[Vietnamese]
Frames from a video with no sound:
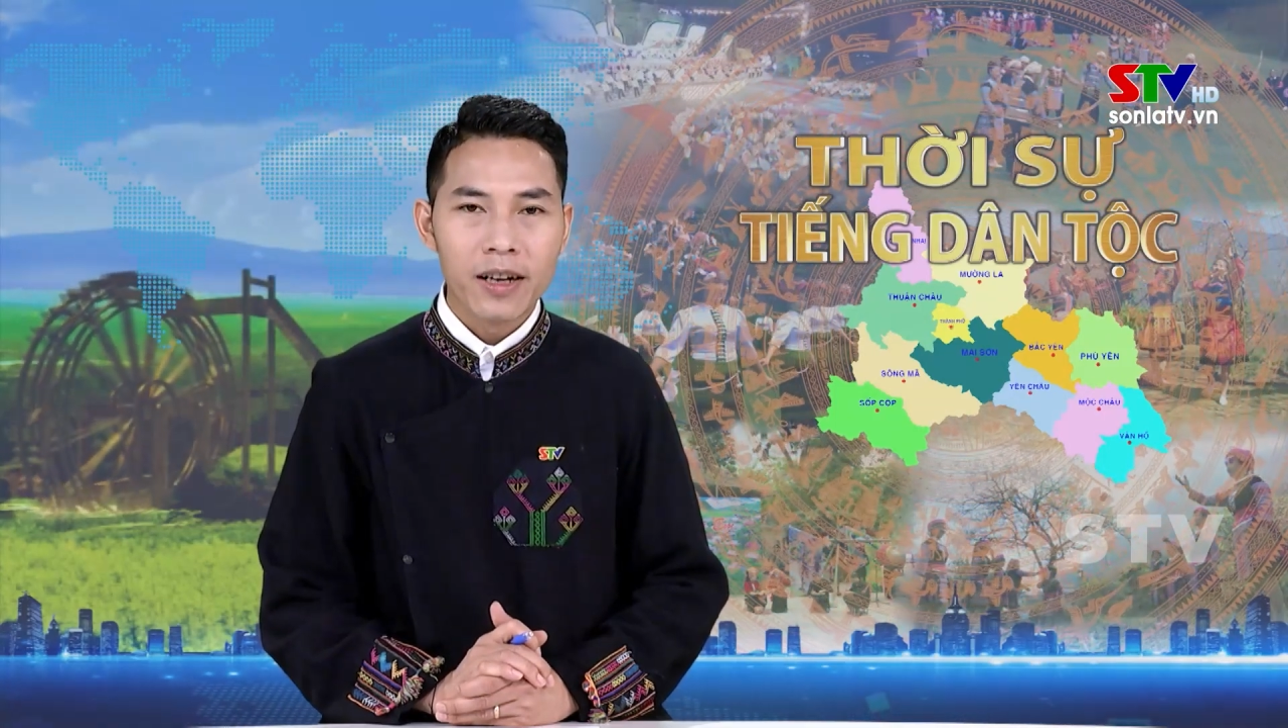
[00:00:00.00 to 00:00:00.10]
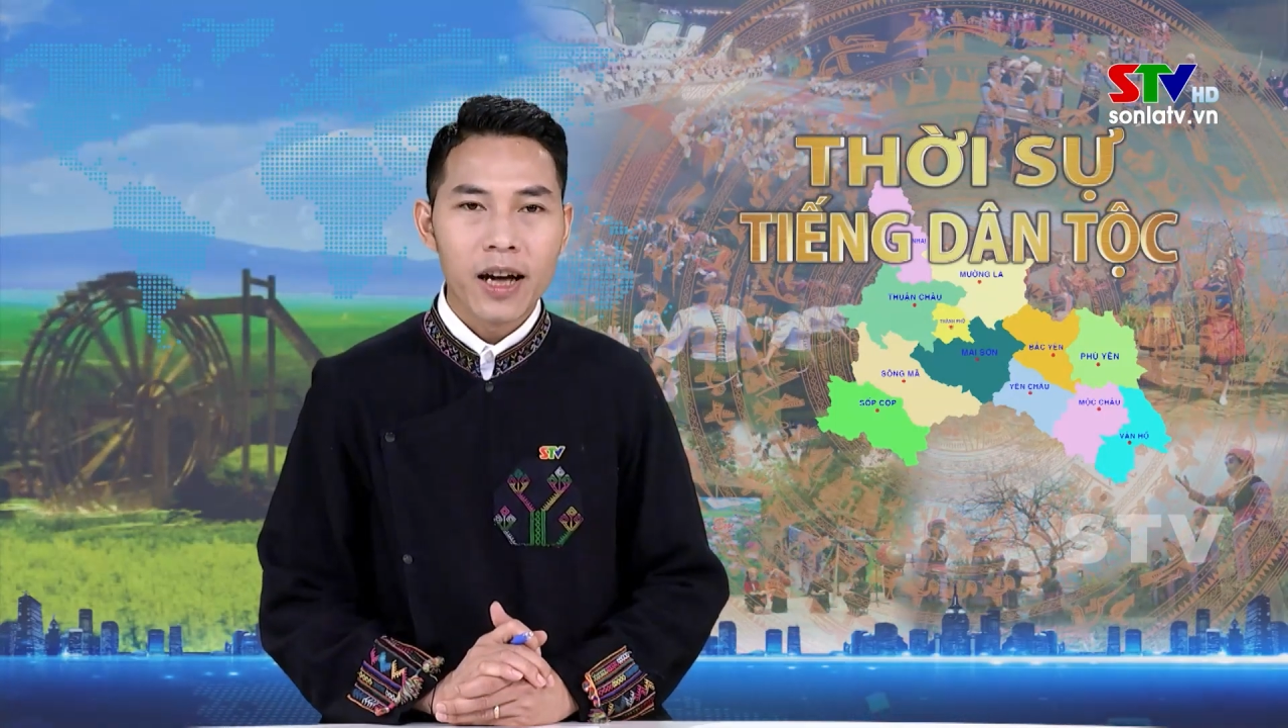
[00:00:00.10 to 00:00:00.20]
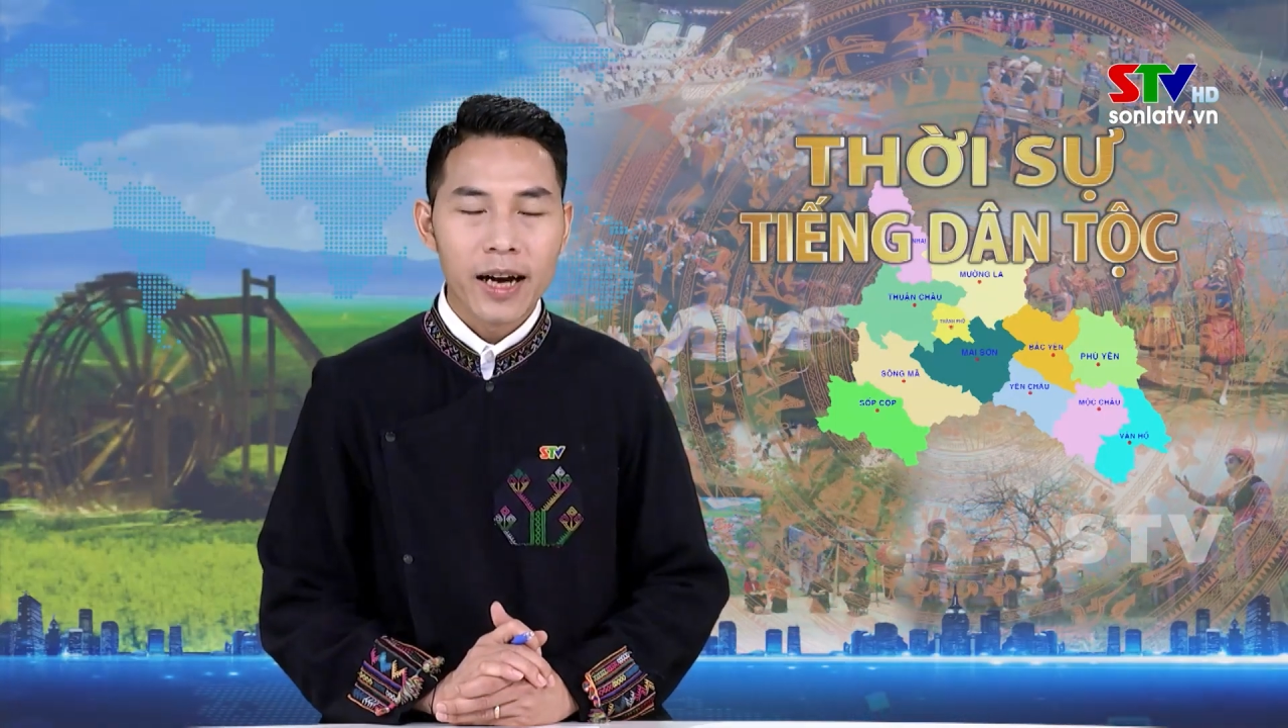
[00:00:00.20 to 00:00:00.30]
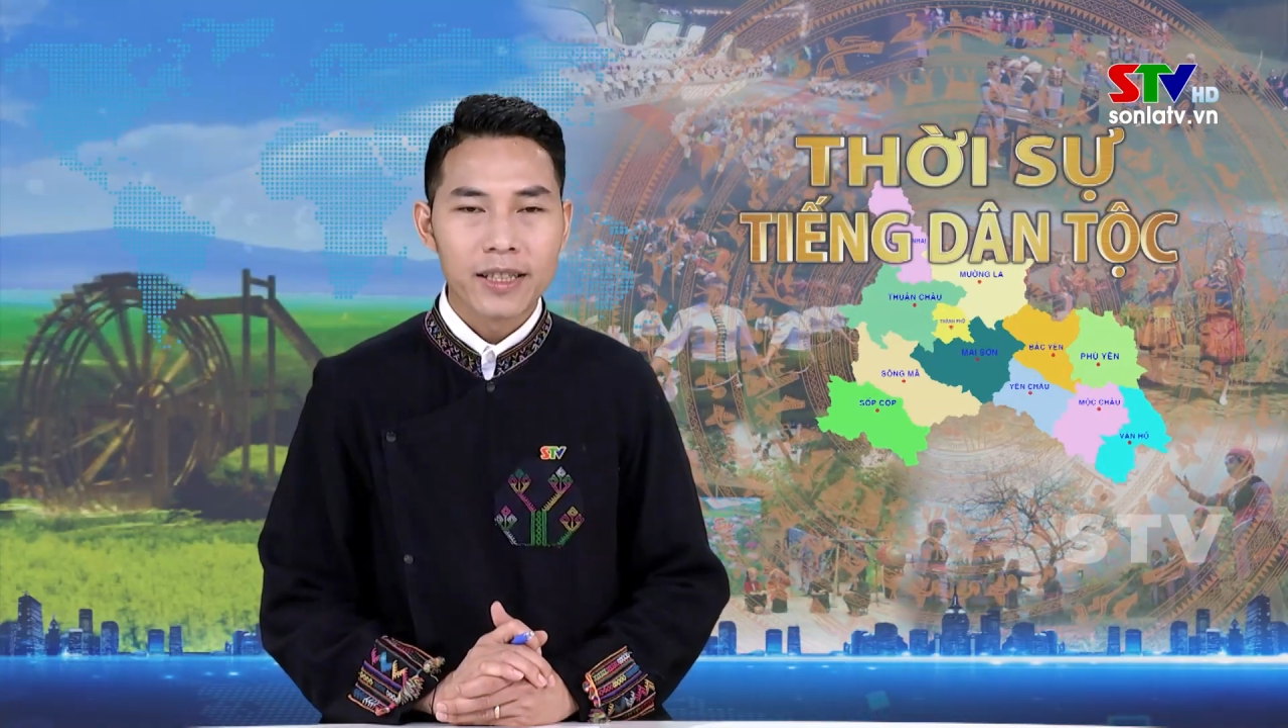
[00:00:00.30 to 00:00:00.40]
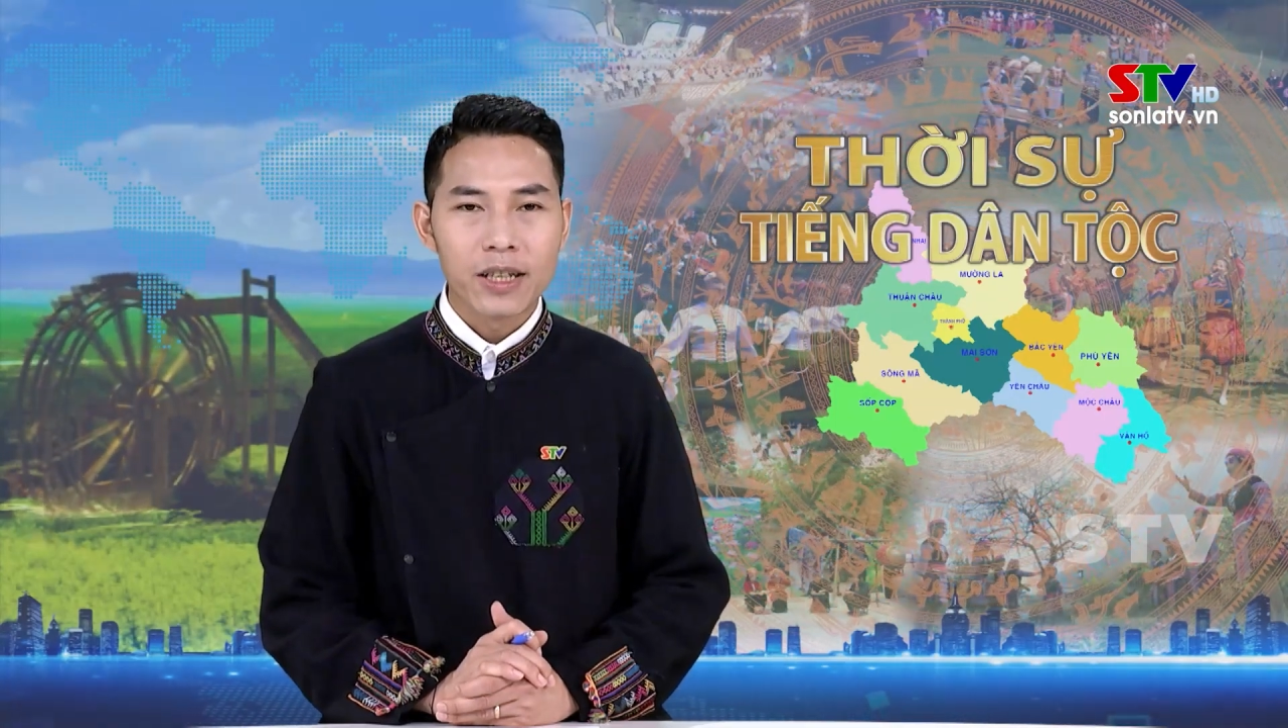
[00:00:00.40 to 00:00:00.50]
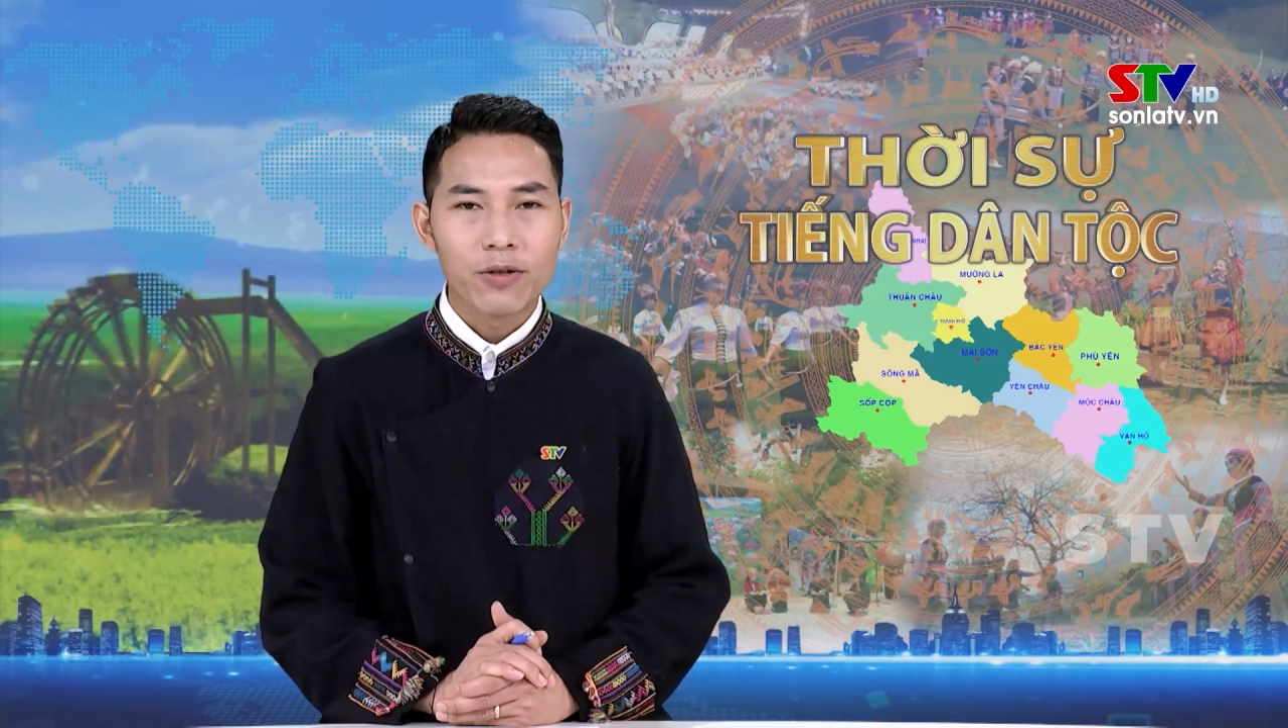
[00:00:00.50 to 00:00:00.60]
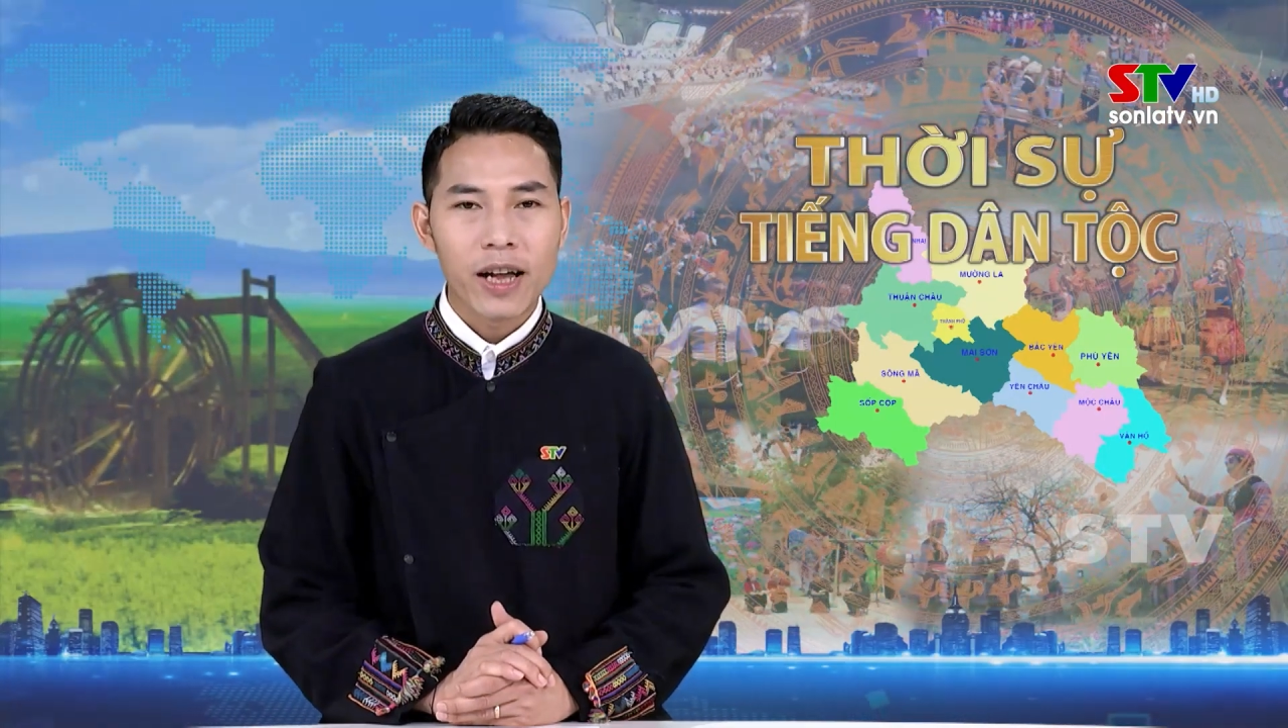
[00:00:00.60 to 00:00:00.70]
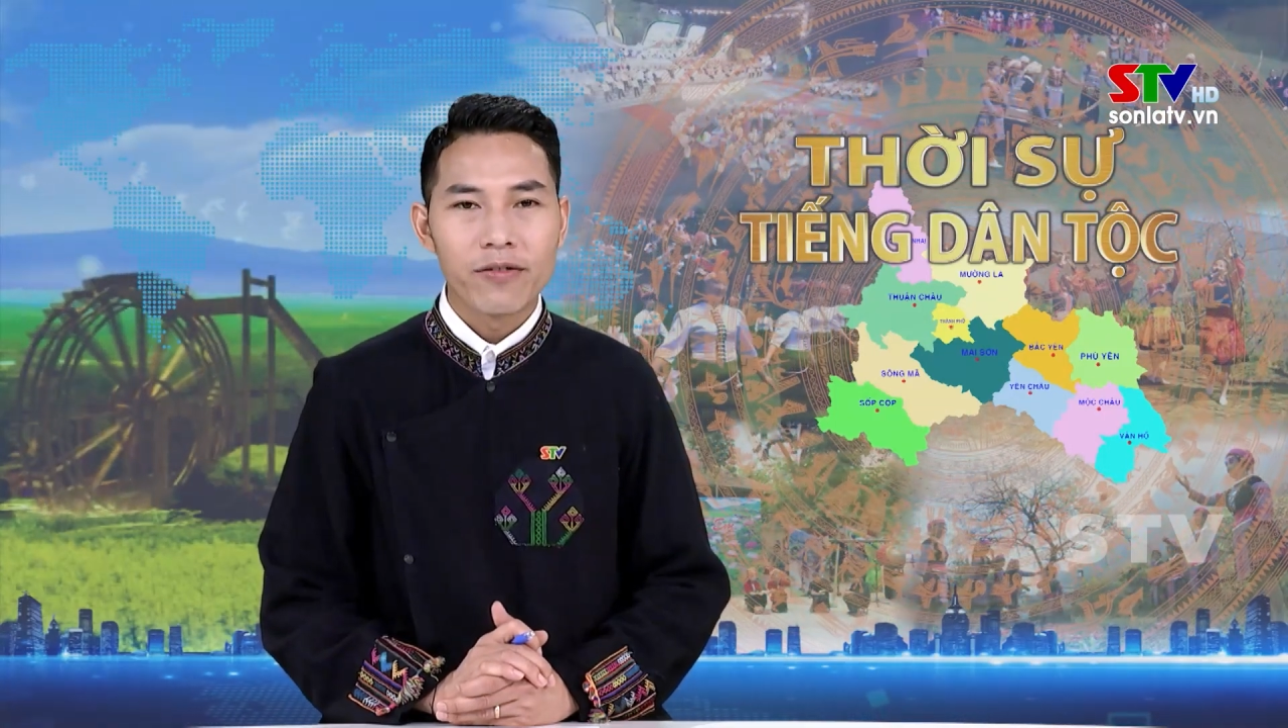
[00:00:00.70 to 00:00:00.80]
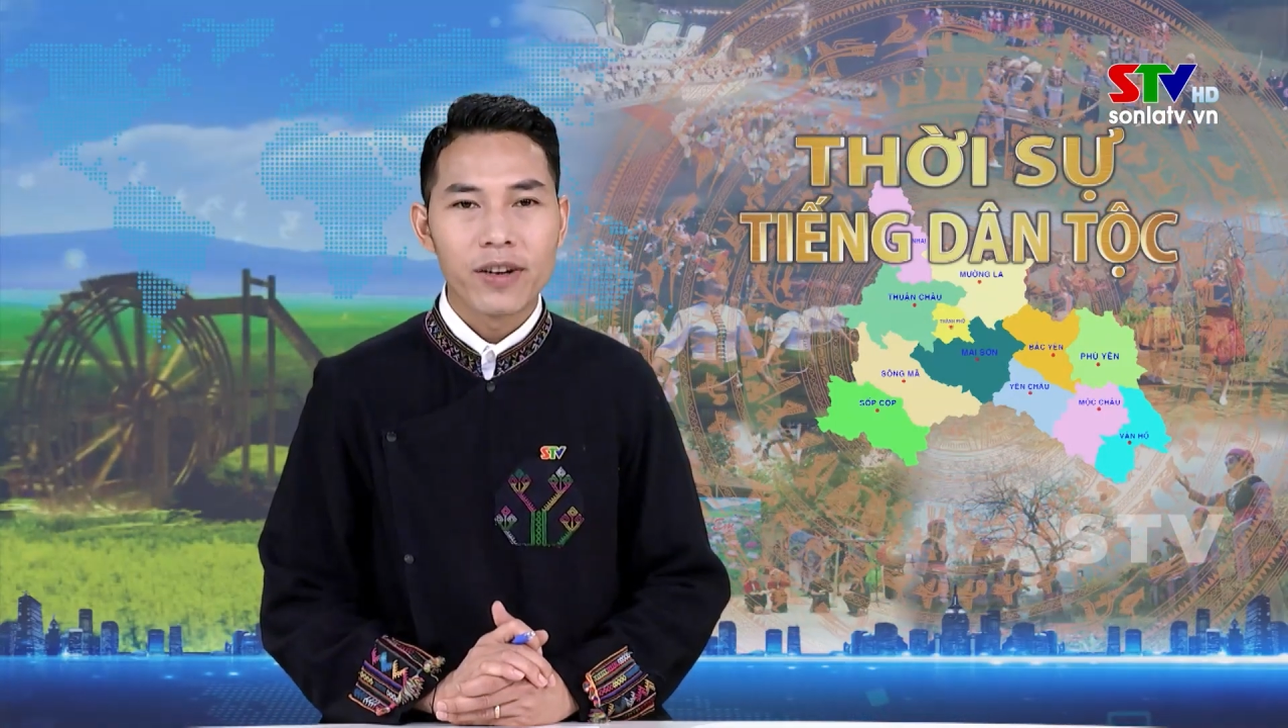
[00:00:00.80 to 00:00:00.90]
hở sòng đảng